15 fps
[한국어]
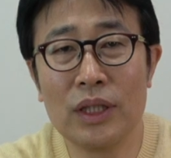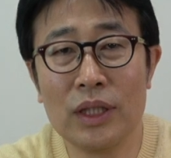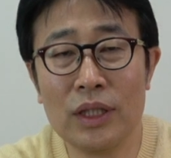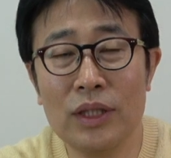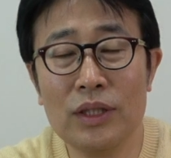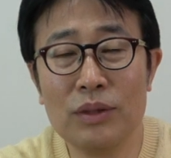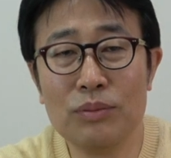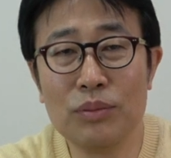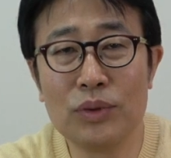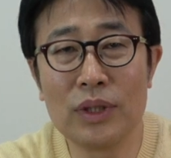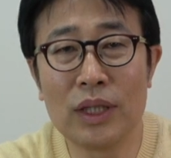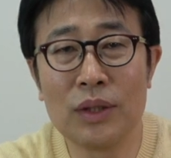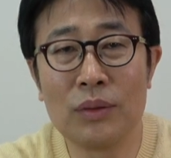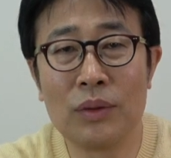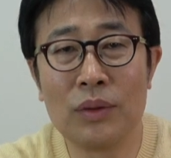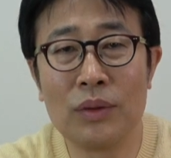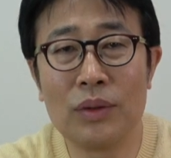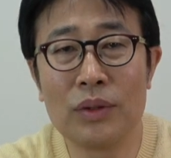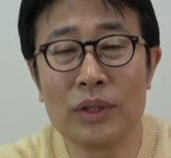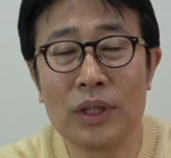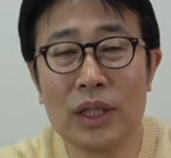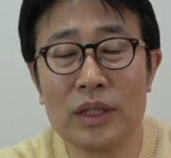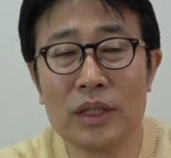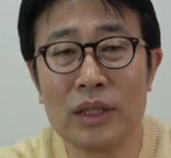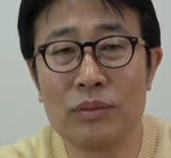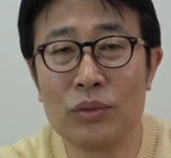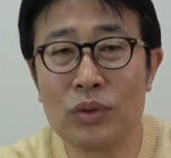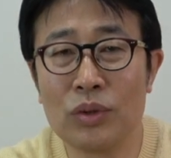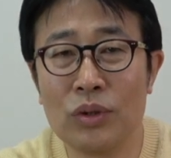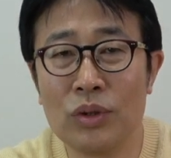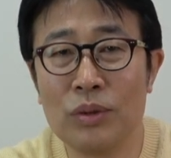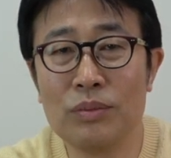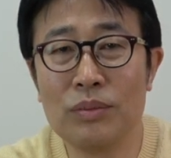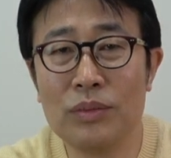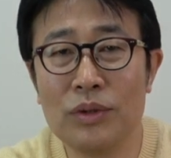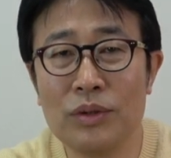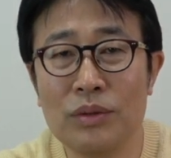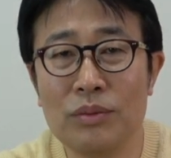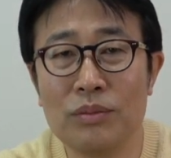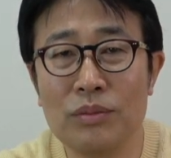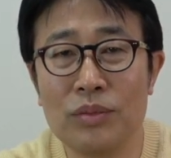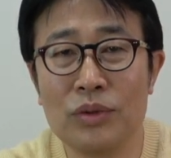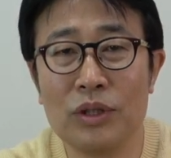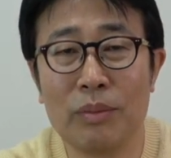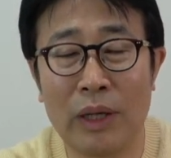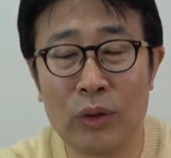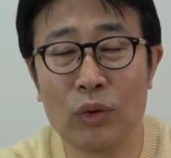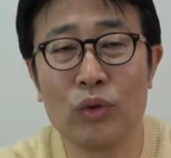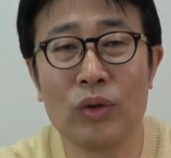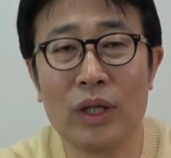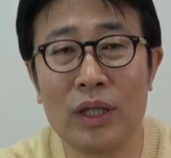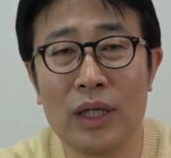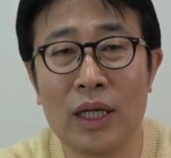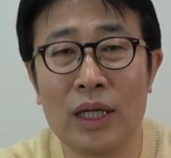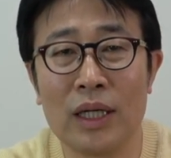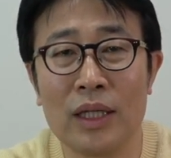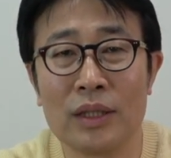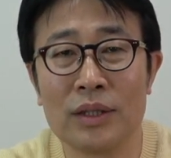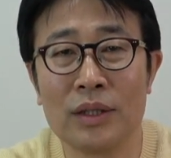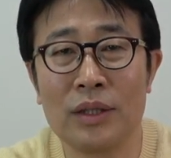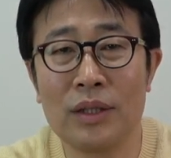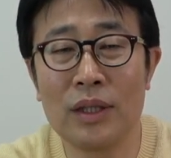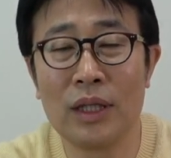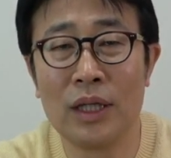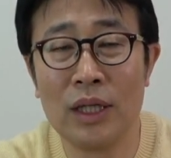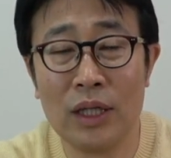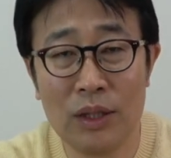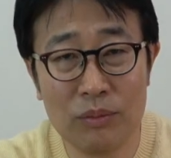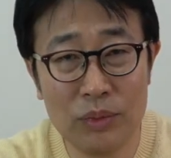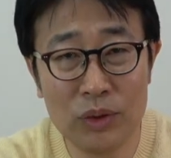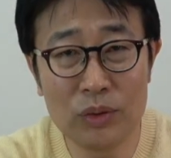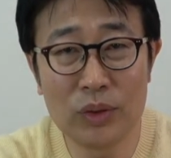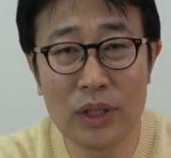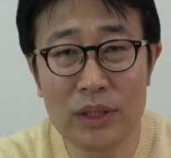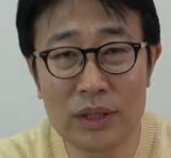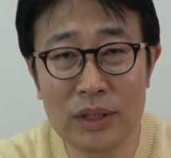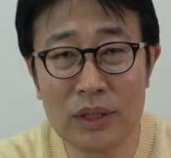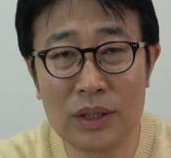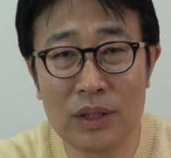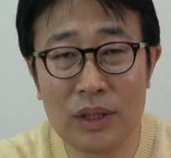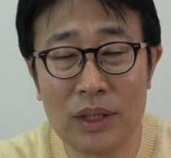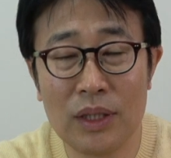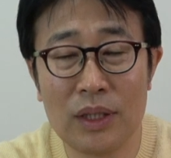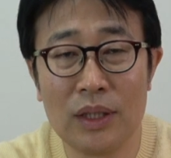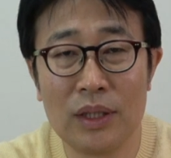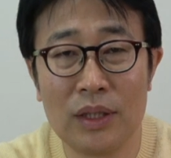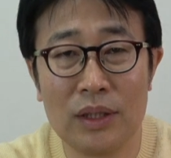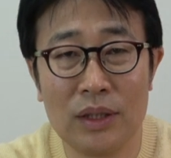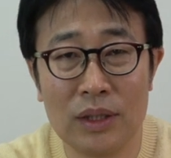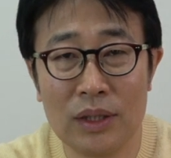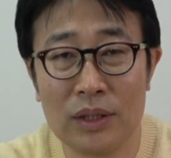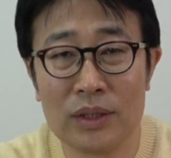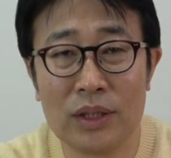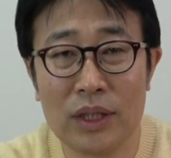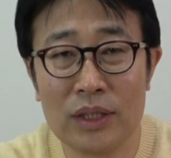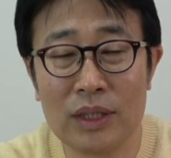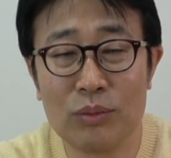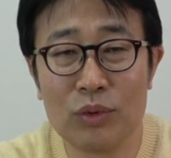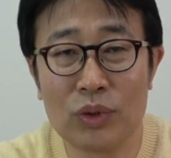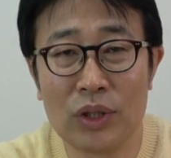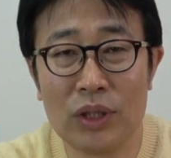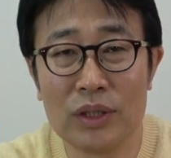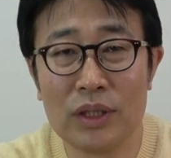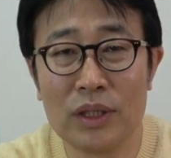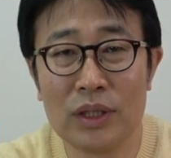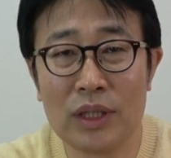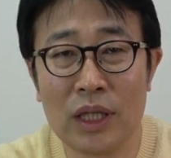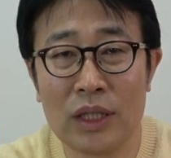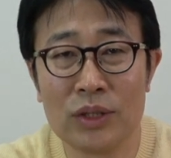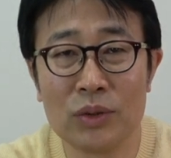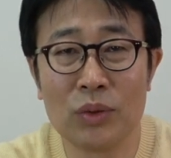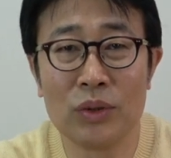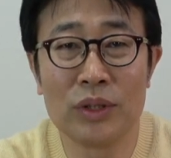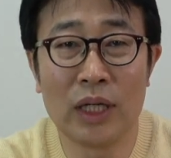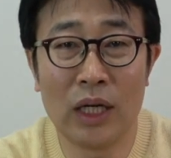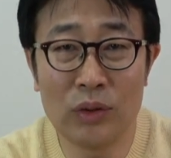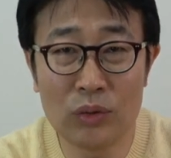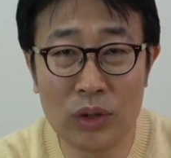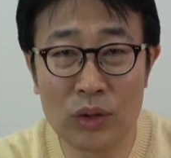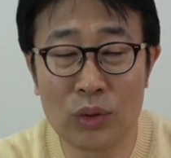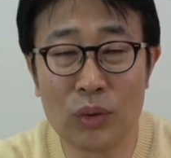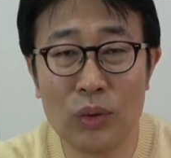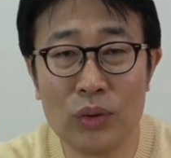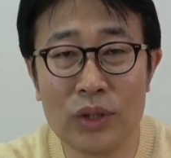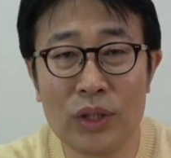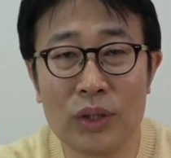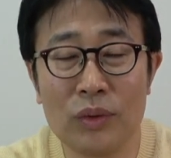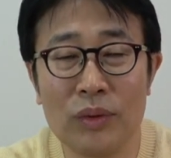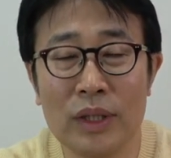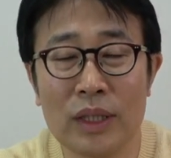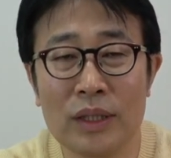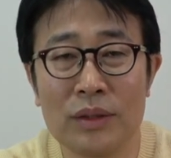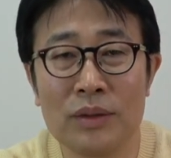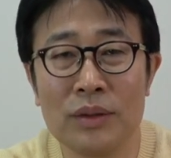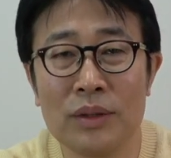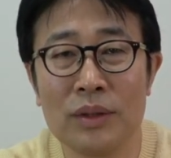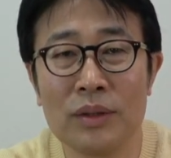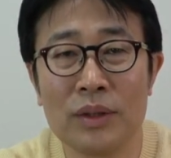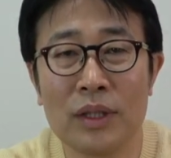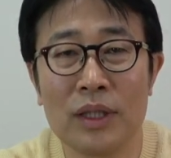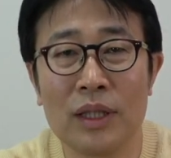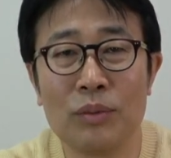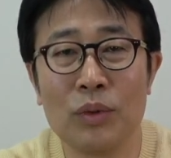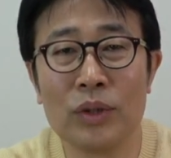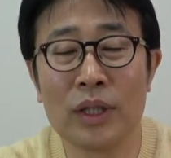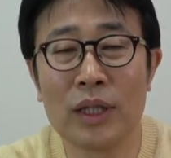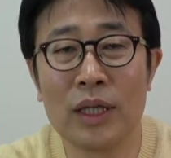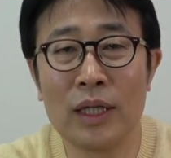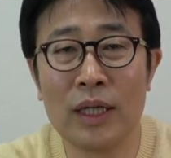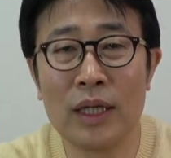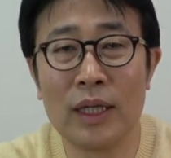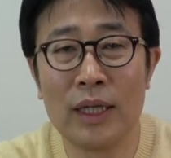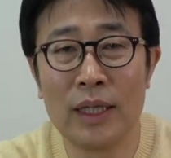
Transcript: 있는 분하고 설계사무소 없는 분이 바로 유학을 나가서 미국에서 어, 설계사무소 경력을 가지고 이제 한국에 들어오는 경우가 있거든요. 이러다 보니까